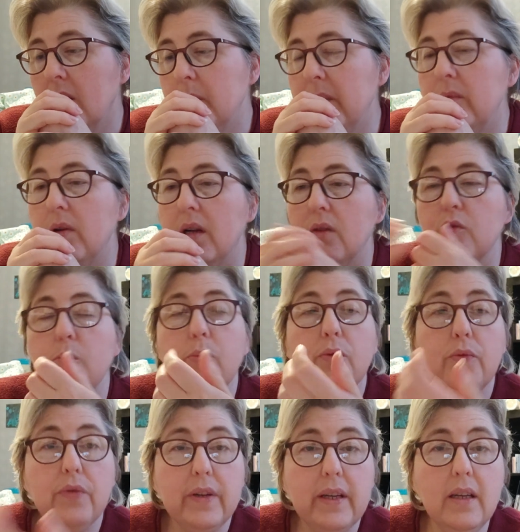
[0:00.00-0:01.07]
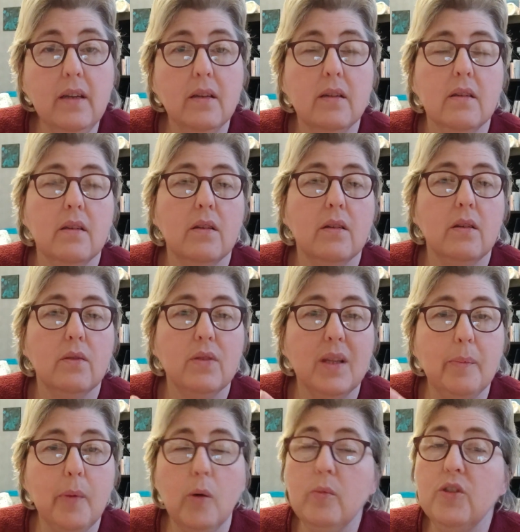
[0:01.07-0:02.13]
Mais voilà, vous pouvez, vous
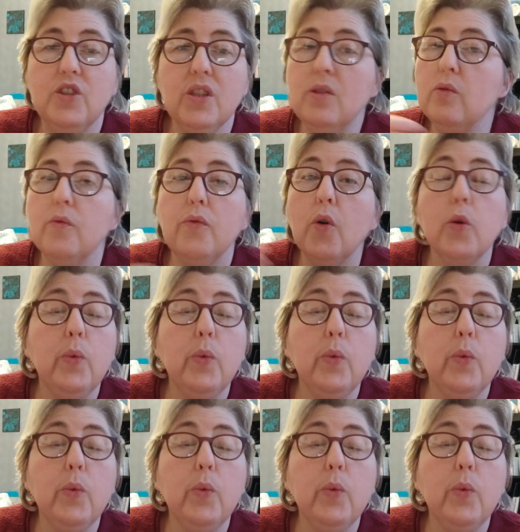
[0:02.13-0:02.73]
n'êtes pas obligé de vous